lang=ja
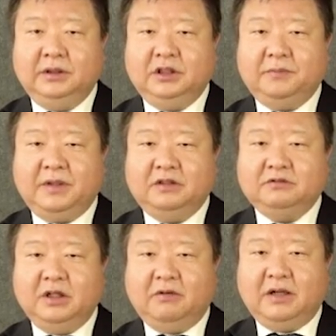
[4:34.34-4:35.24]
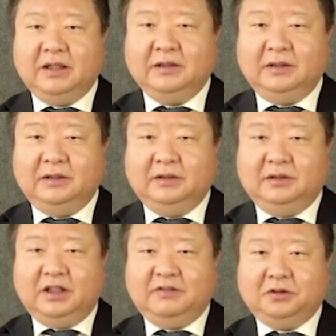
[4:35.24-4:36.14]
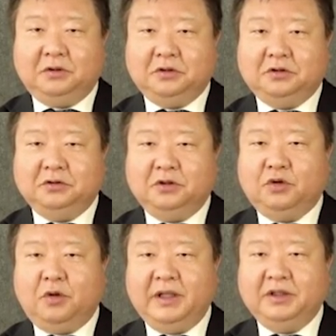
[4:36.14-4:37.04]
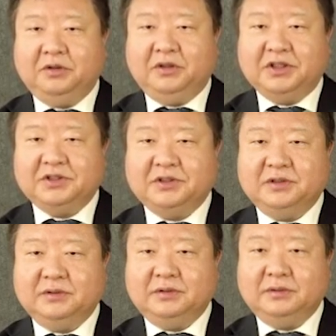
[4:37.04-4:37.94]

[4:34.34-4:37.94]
一番上は JavaTalk コメントです。